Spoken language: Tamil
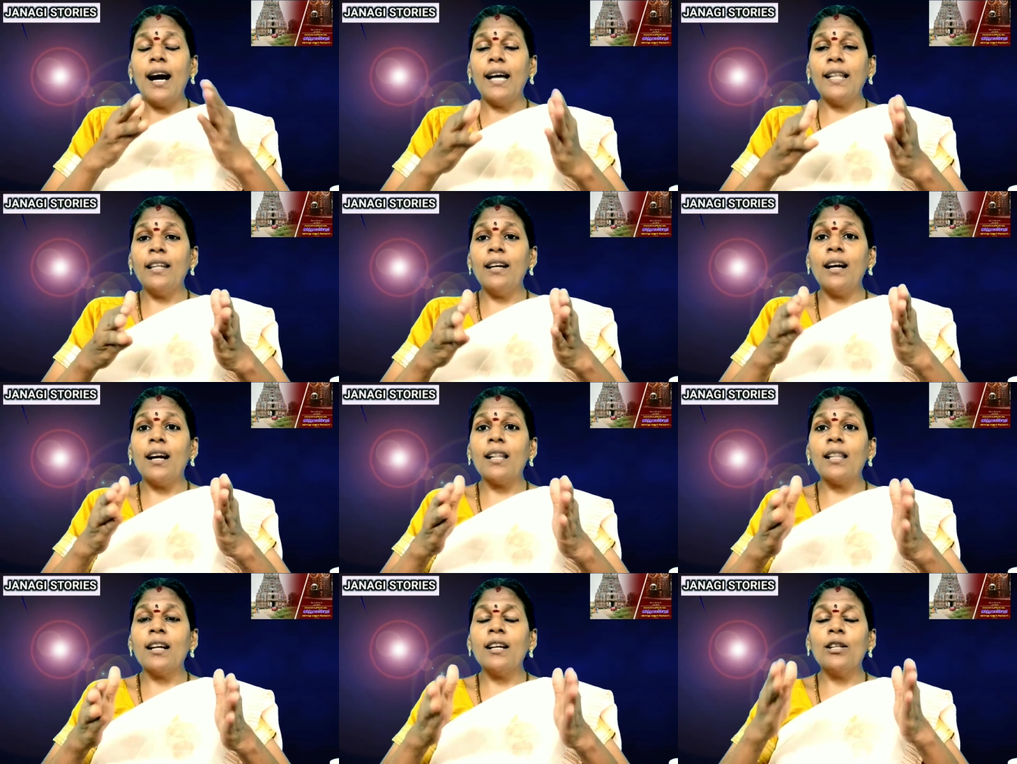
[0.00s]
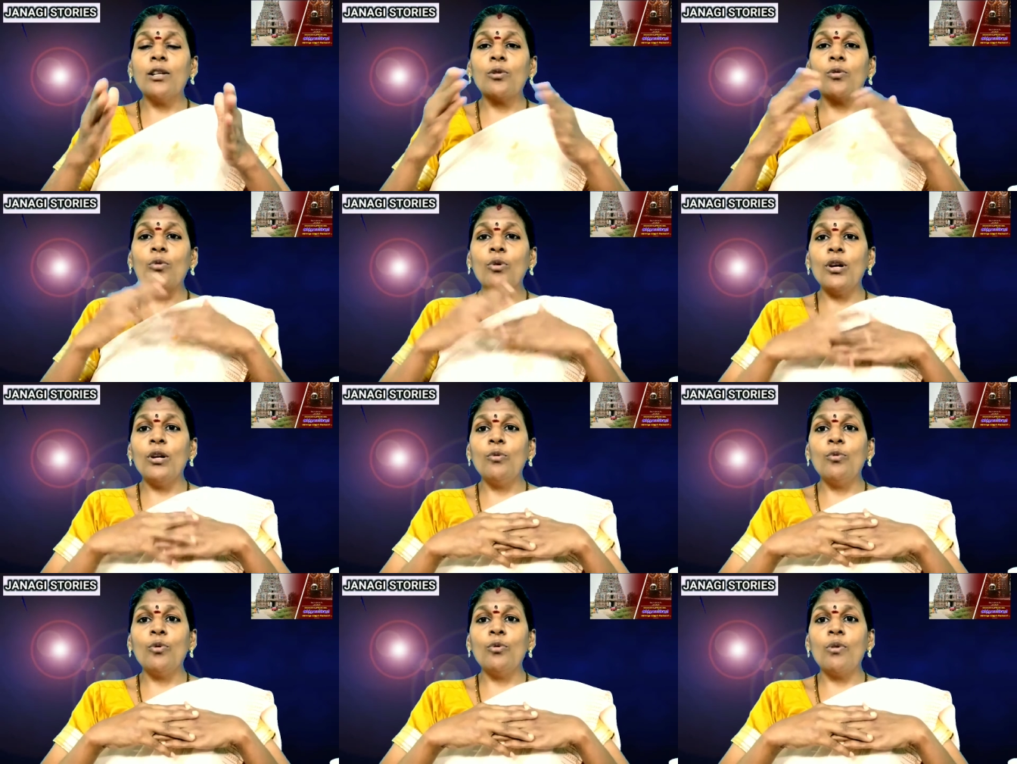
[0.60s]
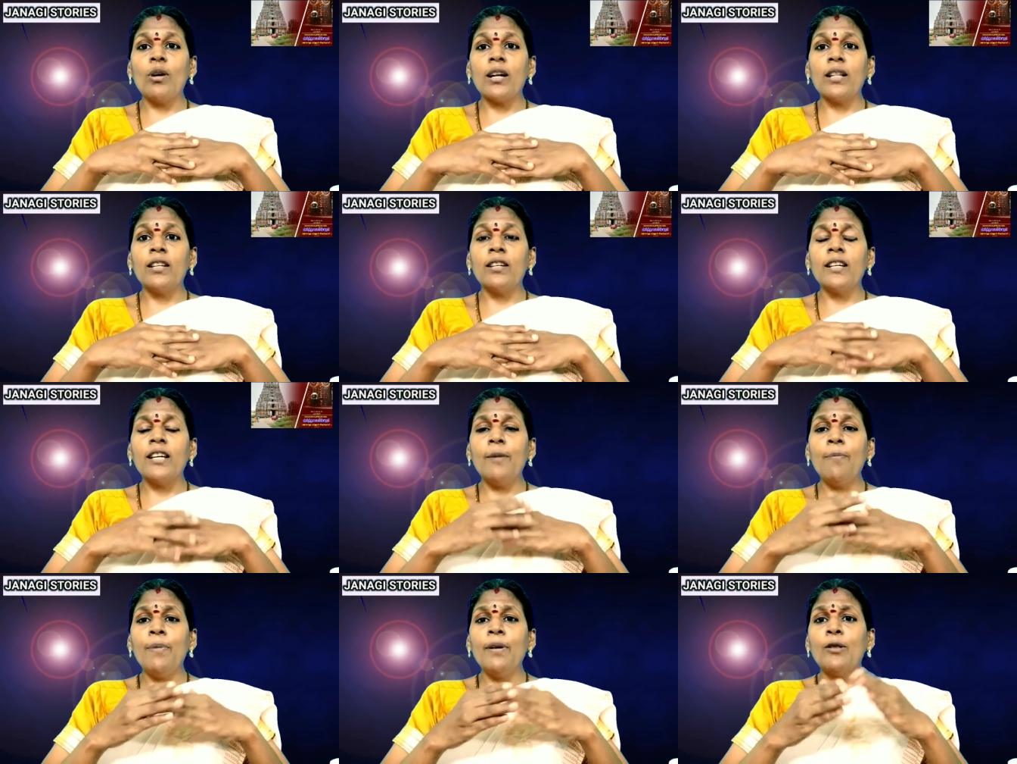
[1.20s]
அதனால்தான் தான் அந்த கோயில்
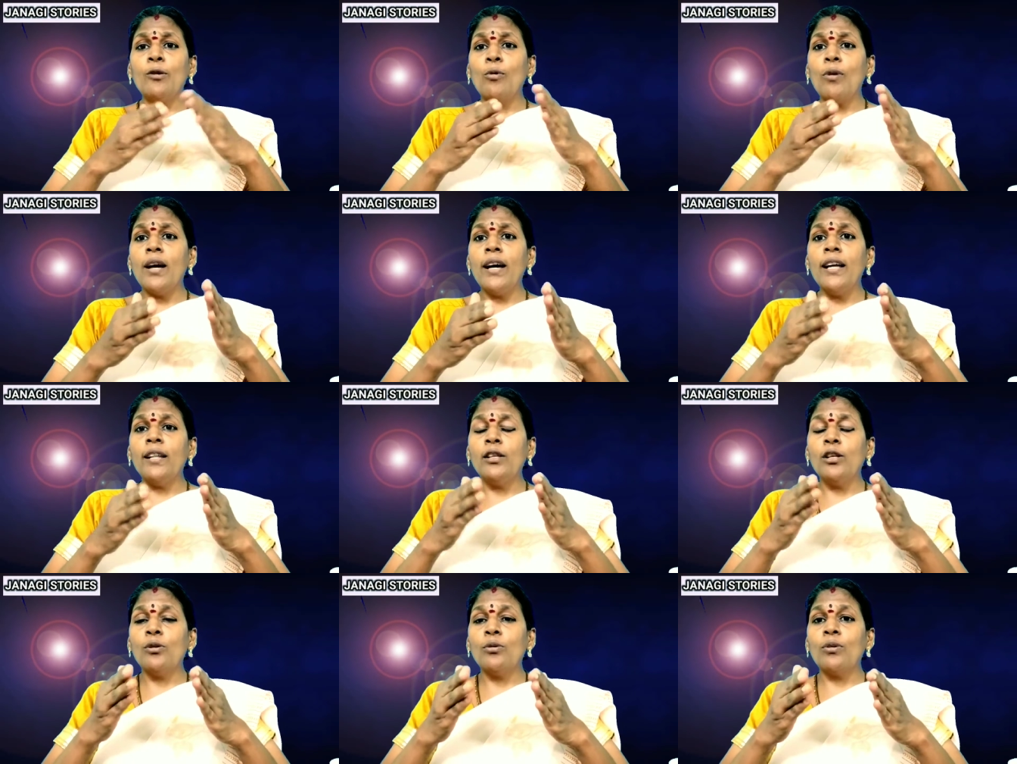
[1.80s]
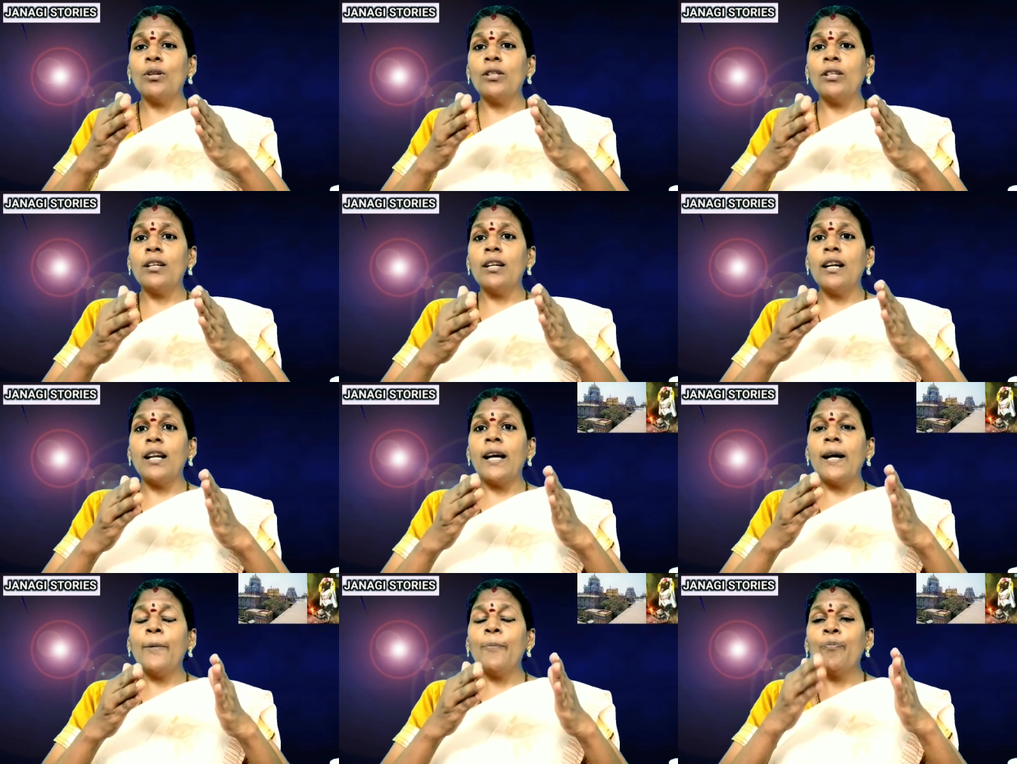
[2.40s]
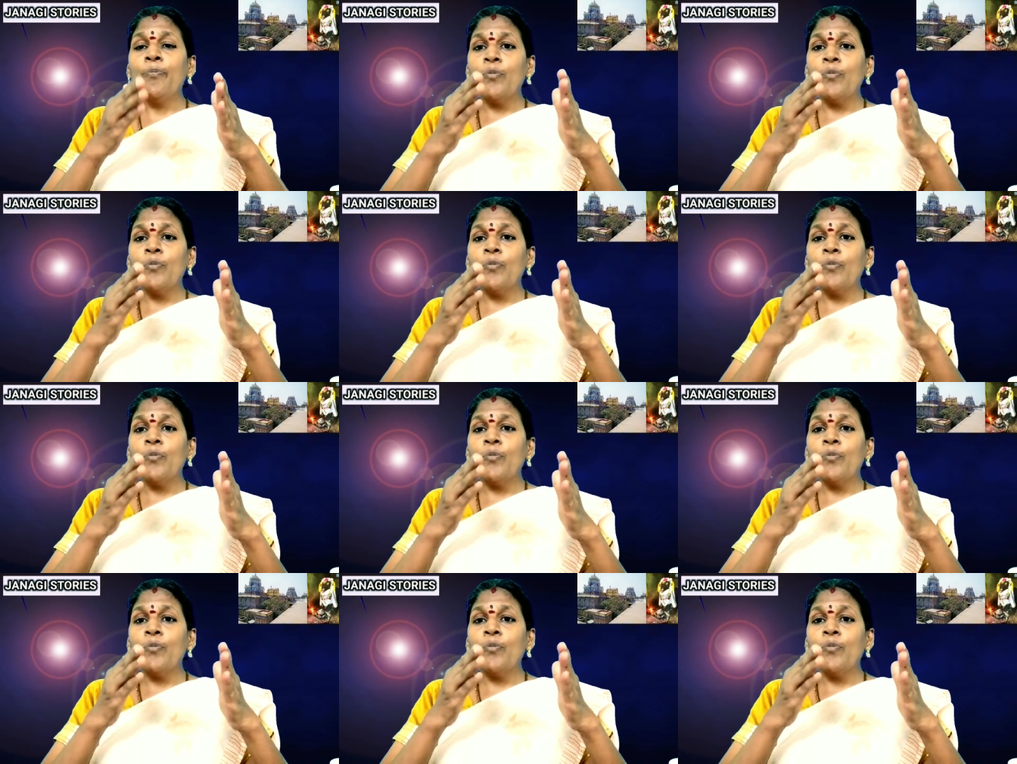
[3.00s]
உருவானது கிபி தொள்ளாயிரத்தி தொண்ணூத்தி ரெண்டுல